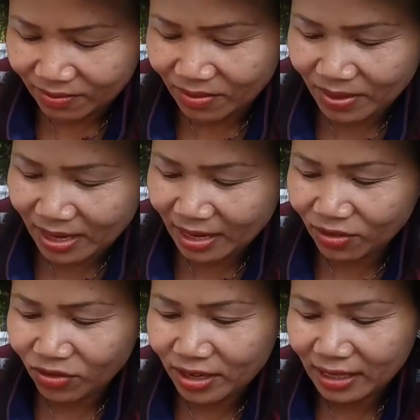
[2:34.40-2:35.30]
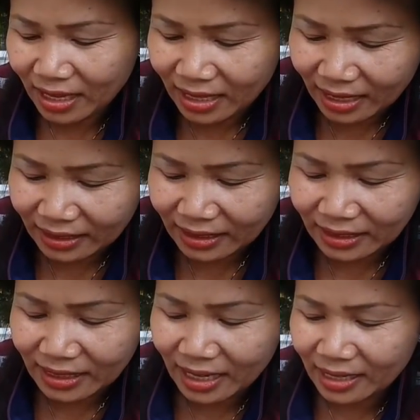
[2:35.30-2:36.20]
ไม่มีใครช่วยยายตาตัดสิน
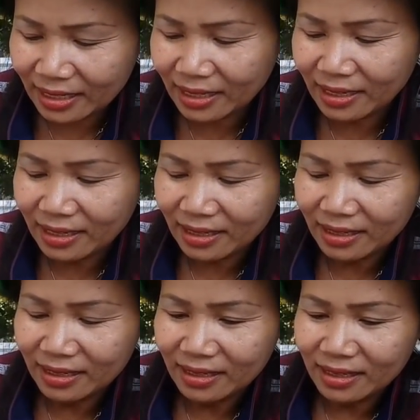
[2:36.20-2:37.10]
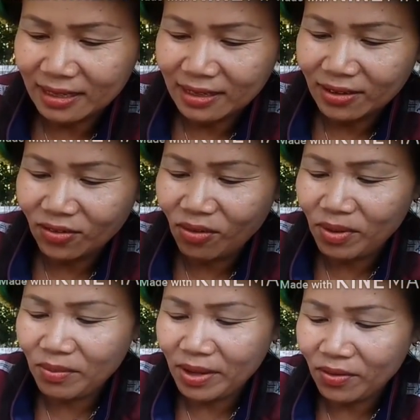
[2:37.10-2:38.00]
ใจเลย รวม
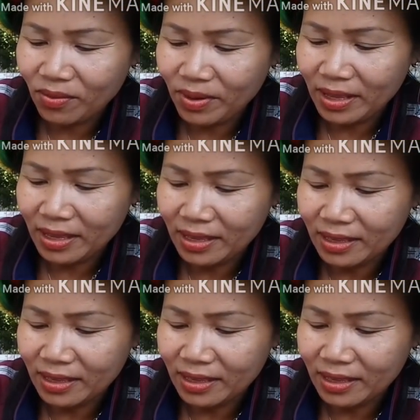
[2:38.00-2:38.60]
แล้วไม่รวมดี